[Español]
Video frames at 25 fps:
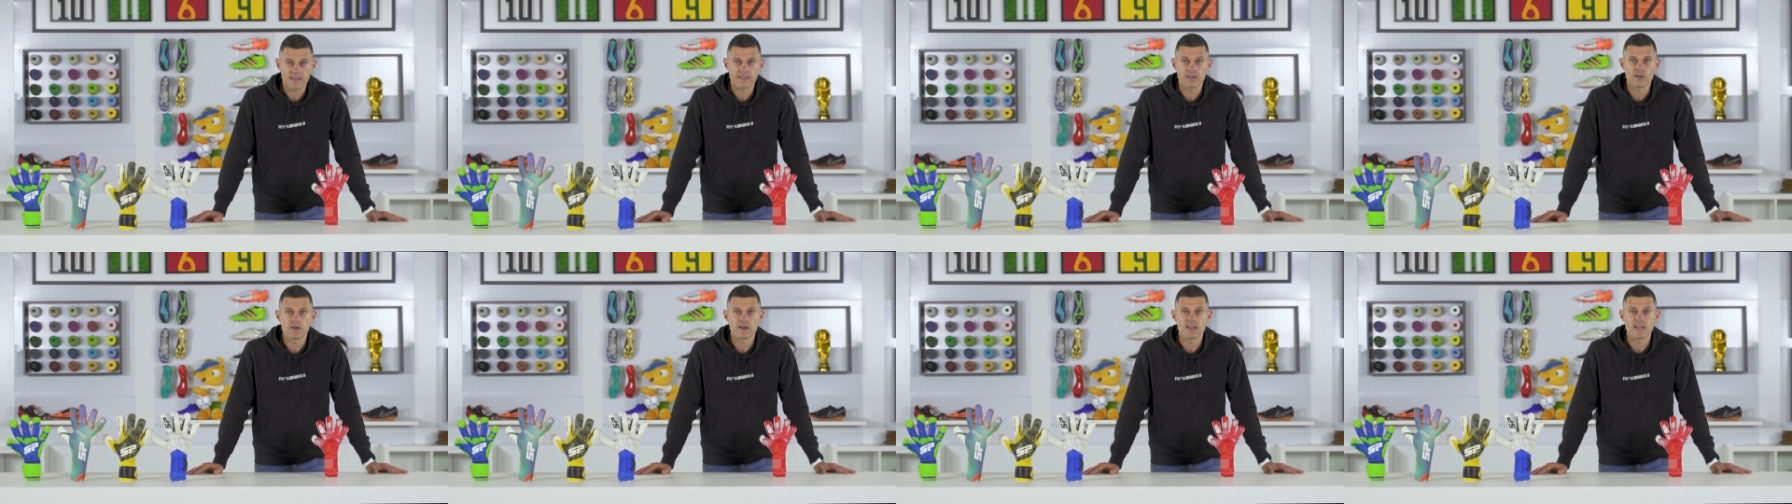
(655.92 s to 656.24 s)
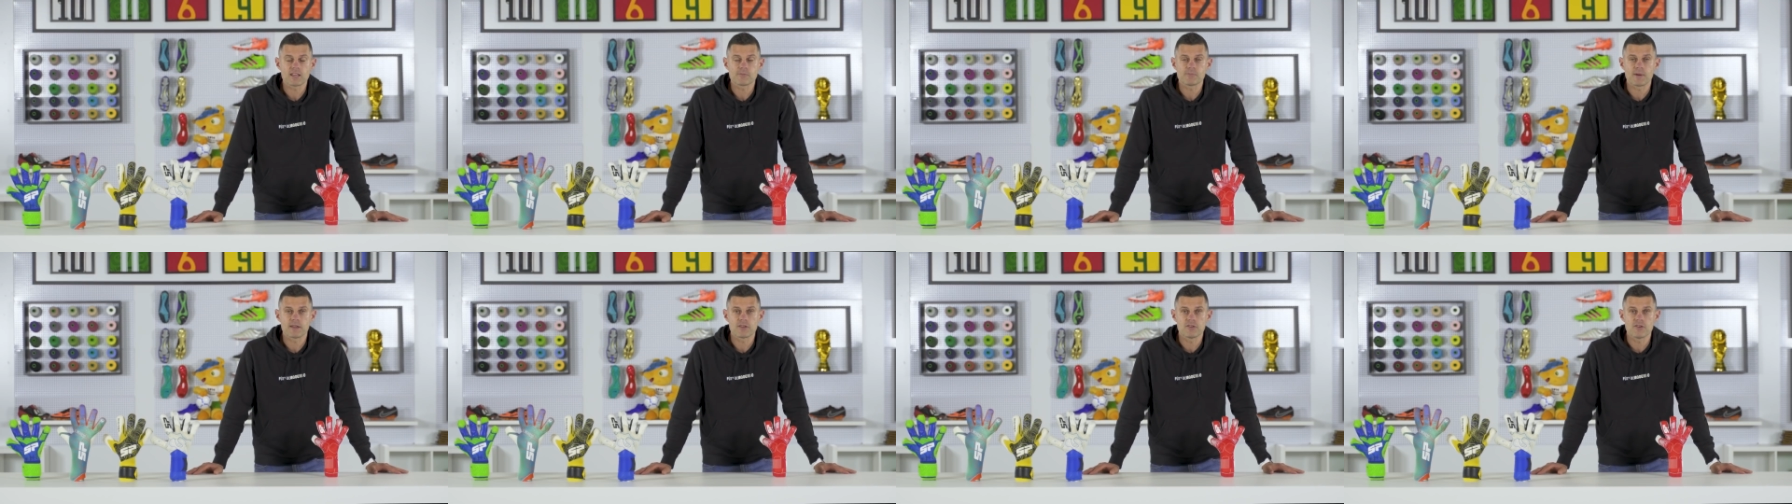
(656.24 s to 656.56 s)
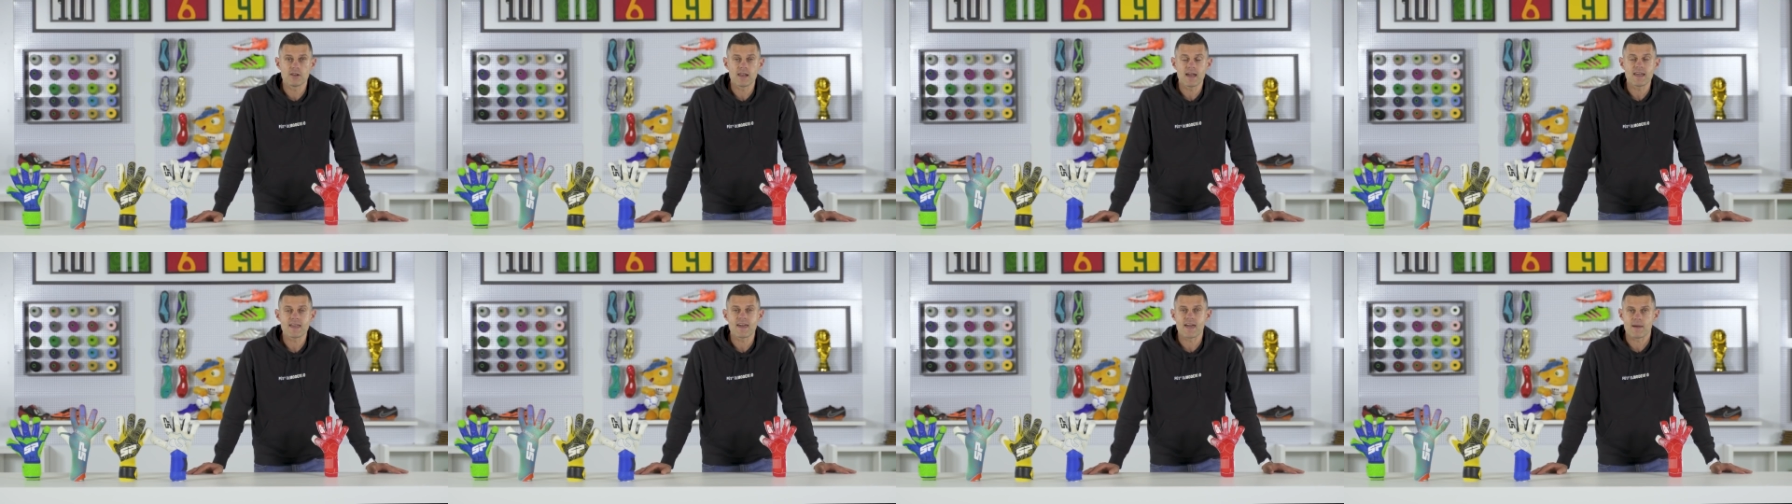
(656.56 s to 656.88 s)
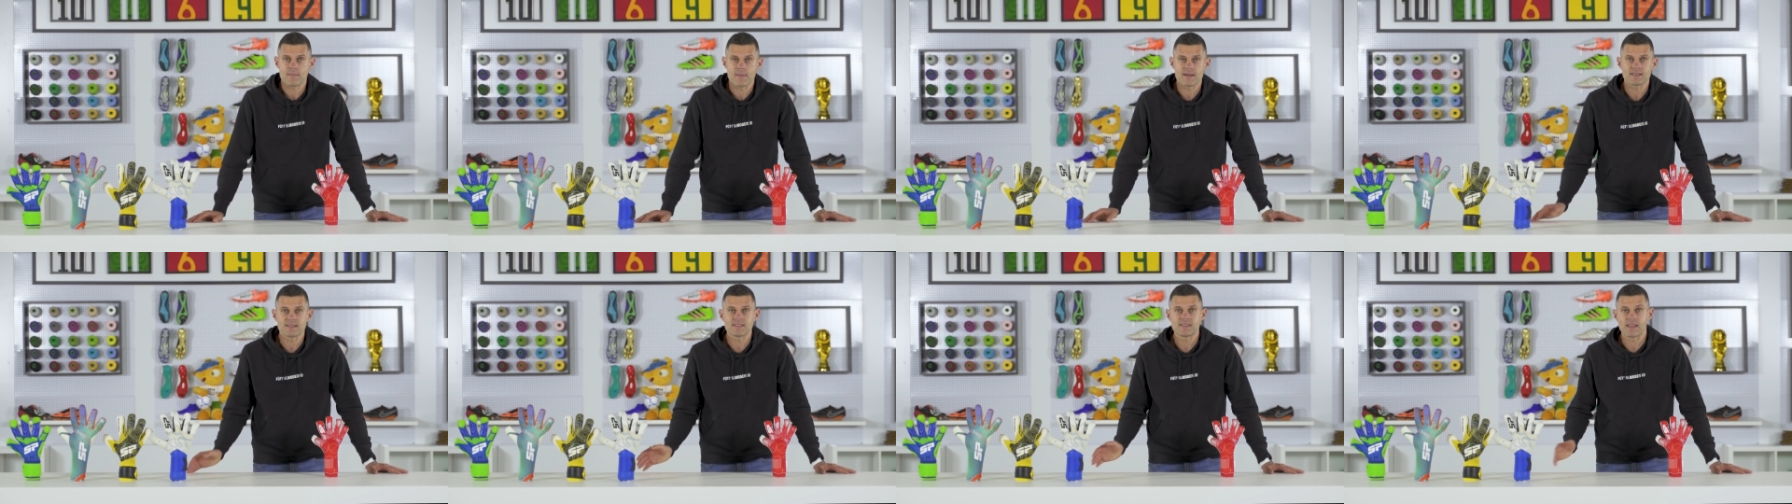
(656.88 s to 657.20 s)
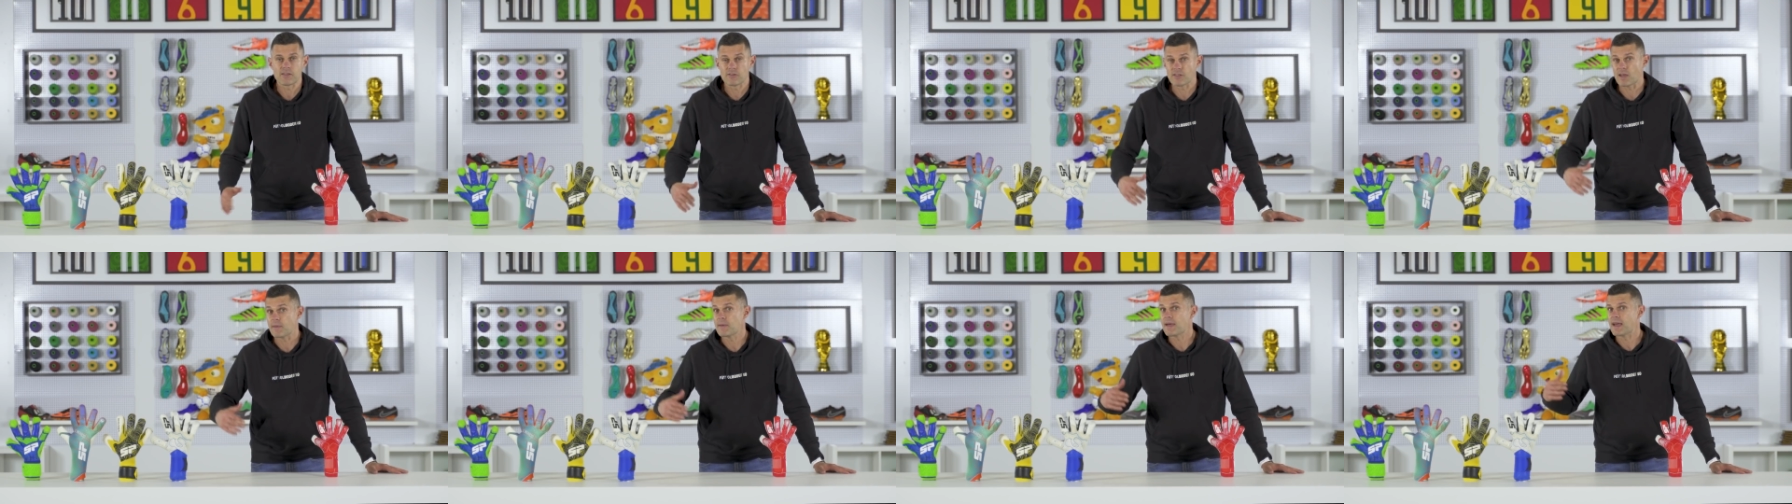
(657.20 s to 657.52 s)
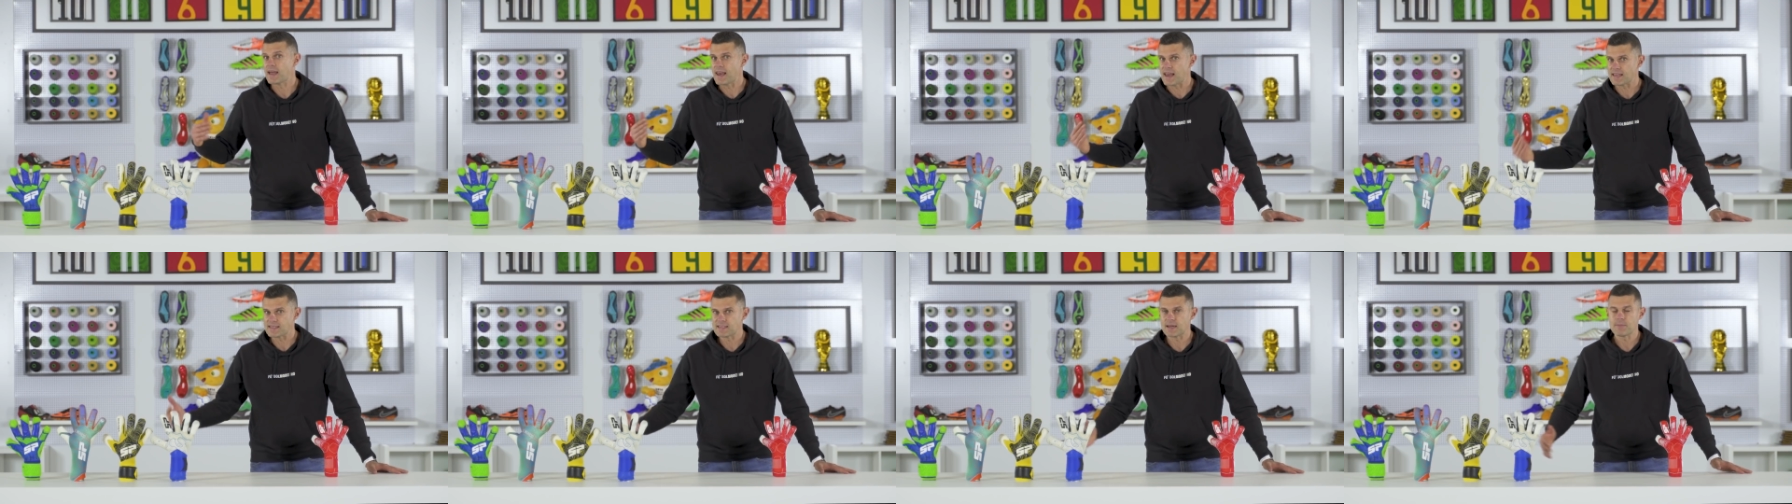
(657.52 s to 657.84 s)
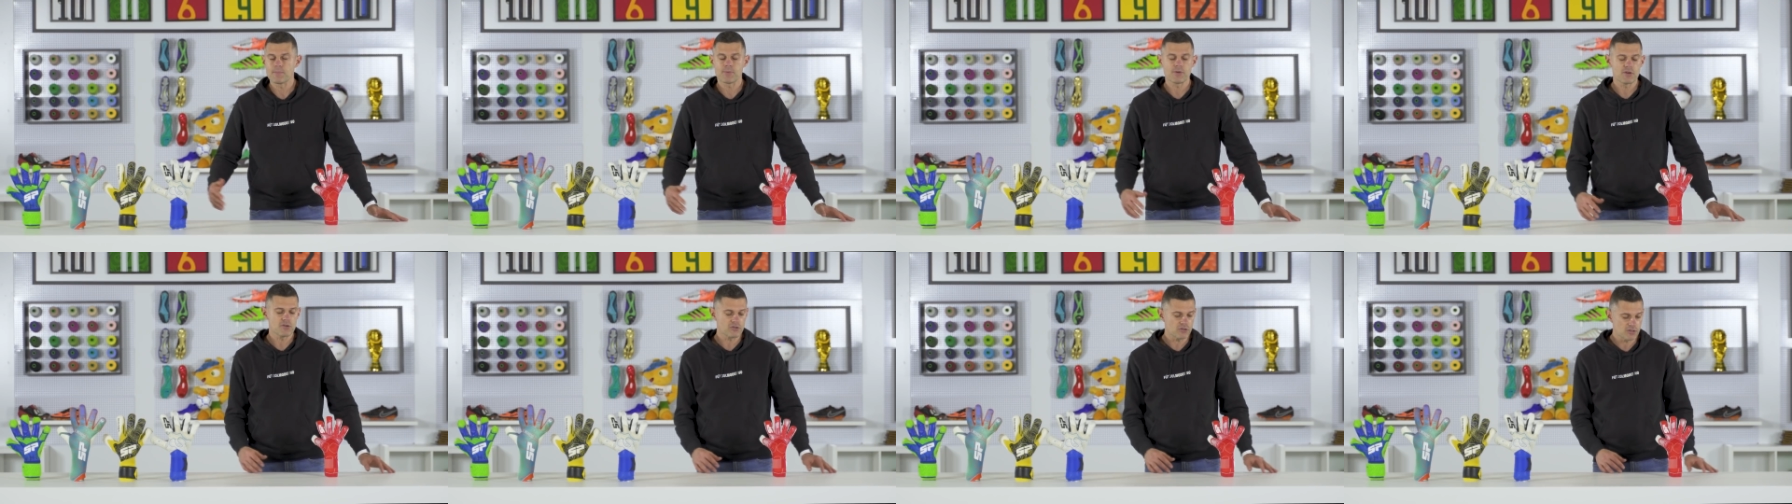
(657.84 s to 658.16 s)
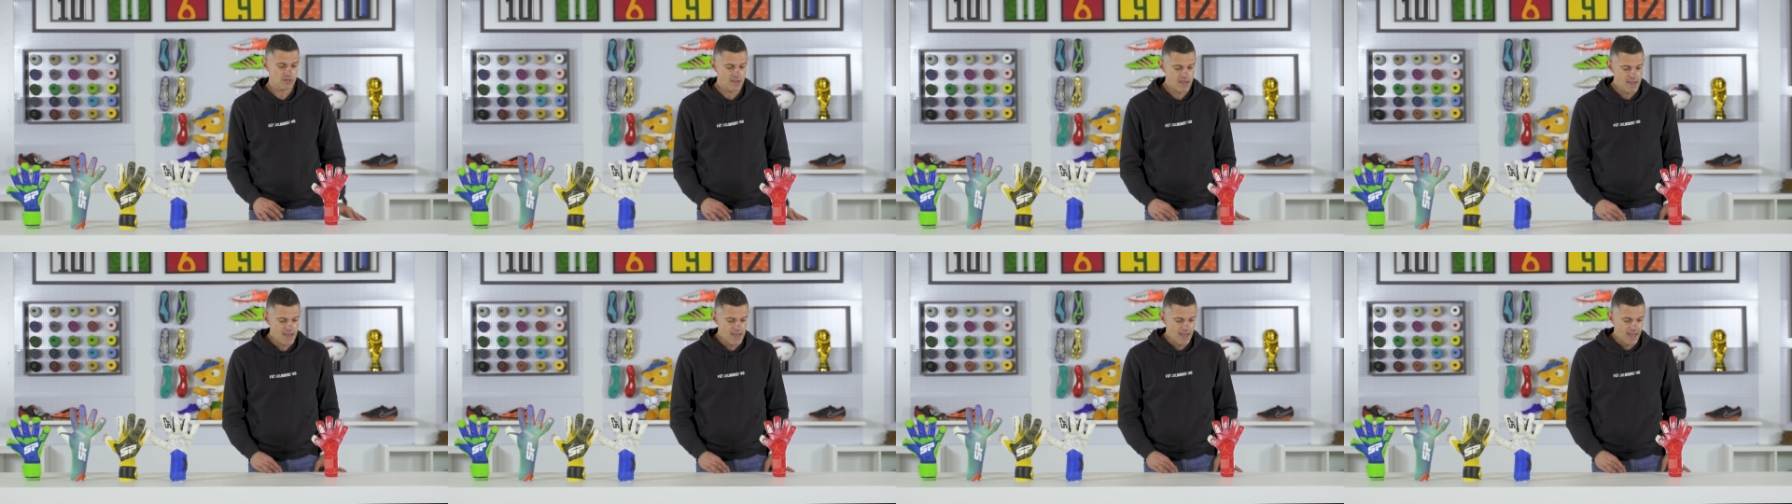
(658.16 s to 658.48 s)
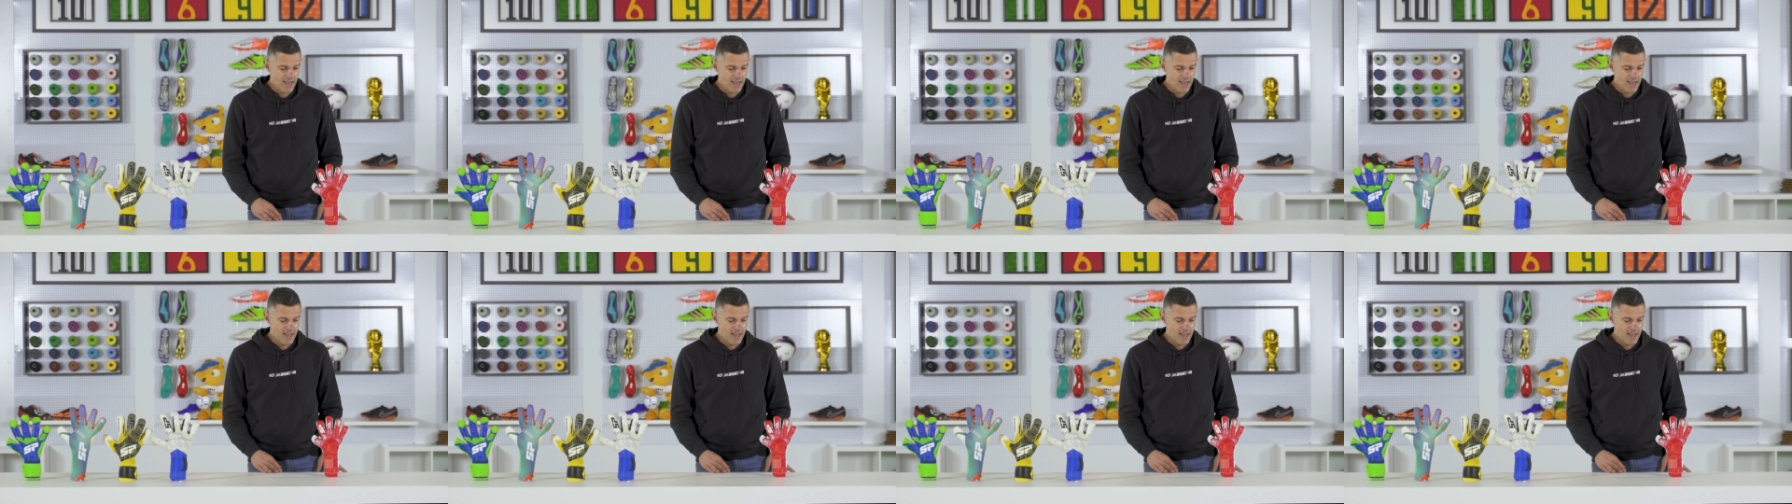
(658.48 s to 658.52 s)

categoría española y además este año también en la Champions,